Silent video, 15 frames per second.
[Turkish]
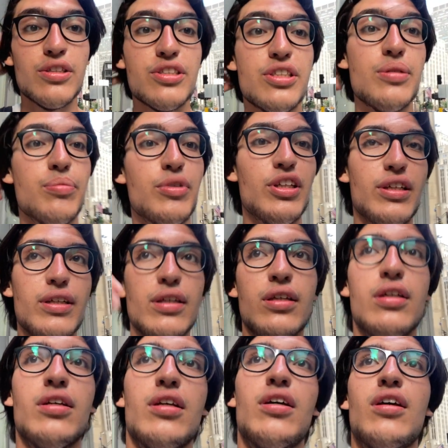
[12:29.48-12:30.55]
Şimdi
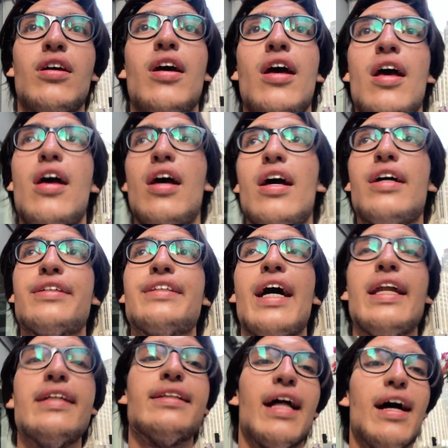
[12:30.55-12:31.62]

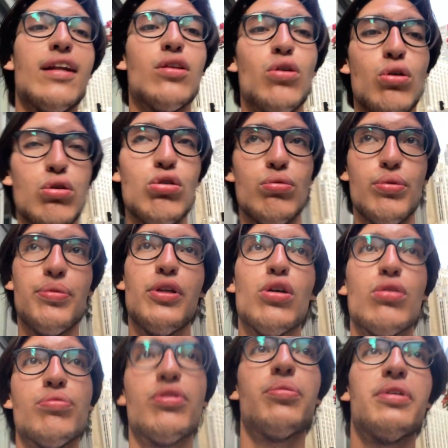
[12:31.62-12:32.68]
yani nerede olduğumu
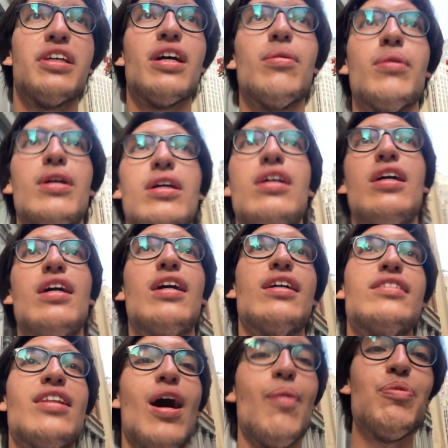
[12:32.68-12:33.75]
biliyorum tabii ki ama
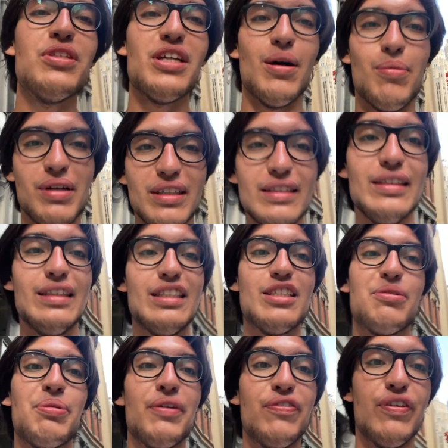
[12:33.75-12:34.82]
ne yapacağım hakkında
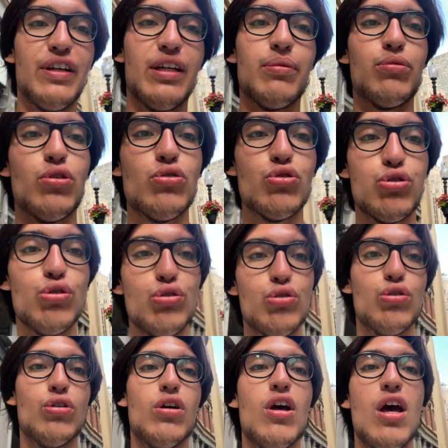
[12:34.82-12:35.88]
hiçbir fikrim yok. Çünkü